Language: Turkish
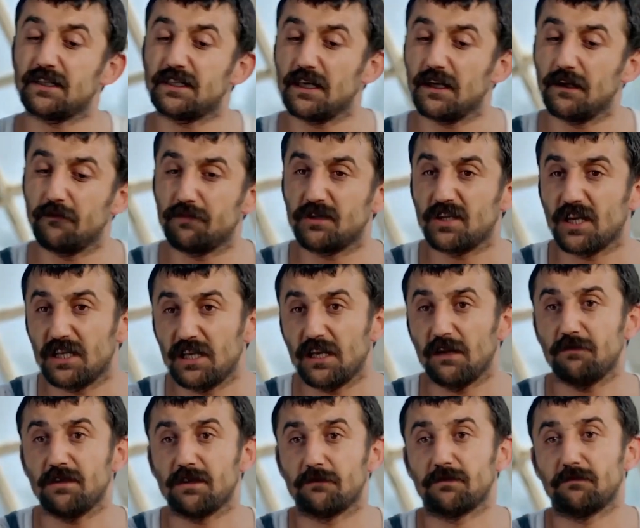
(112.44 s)
ben size bir şey
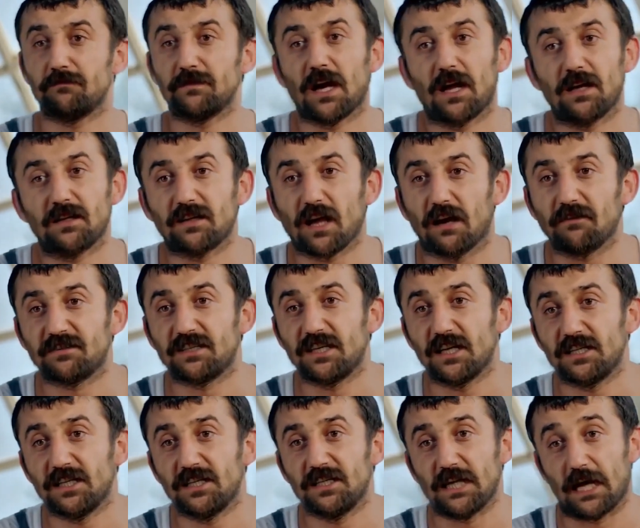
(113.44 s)
diyebilir miyim? Yani
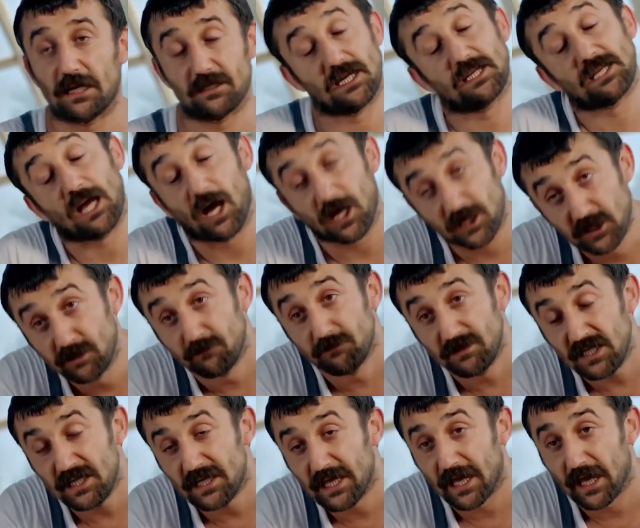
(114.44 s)
tavsiye değil yani zaten
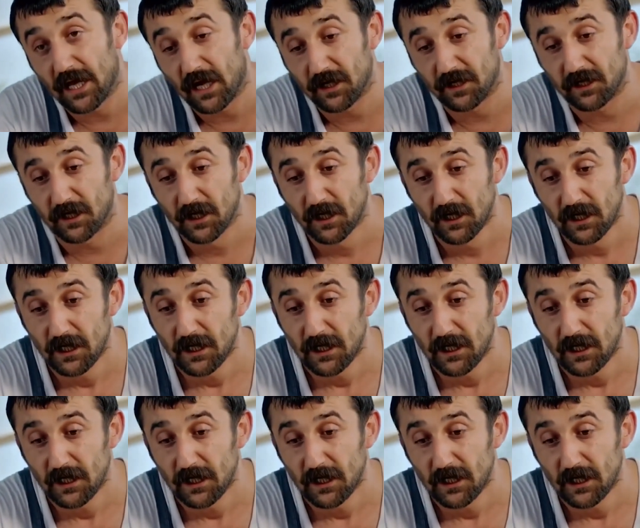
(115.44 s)
haddim değil de hani.